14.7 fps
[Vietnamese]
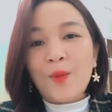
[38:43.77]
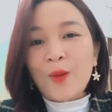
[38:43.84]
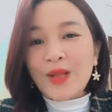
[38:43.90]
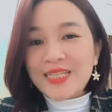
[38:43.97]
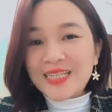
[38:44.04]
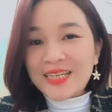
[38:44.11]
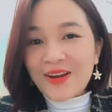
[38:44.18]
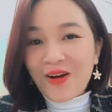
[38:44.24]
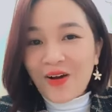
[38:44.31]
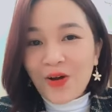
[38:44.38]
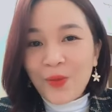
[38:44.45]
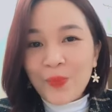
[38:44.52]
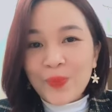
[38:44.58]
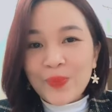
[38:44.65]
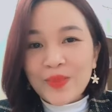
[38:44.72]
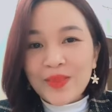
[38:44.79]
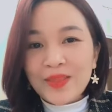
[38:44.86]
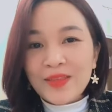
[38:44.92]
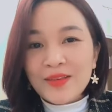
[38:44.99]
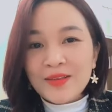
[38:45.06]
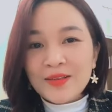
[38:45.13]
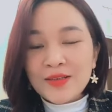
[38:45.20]
bất cứ mà một cái gì
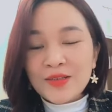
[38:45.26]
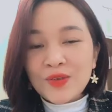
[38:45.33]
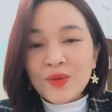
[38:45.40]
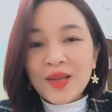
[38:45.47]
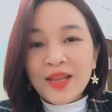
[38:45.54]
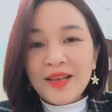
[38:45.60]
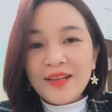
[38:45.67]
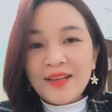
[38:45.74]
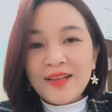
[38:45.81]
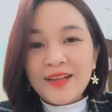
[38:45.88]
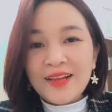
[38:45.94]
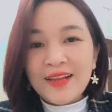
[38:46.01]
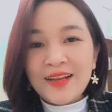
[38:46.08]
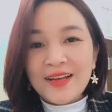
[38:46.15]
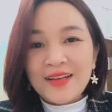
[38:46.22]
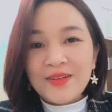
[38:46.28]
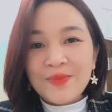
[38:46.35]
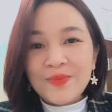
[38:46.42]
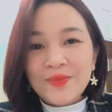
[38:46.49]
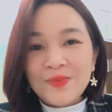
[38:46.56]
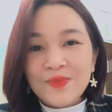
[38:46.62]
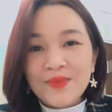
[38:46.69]
đó. Cho
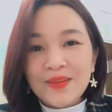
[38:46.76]
nên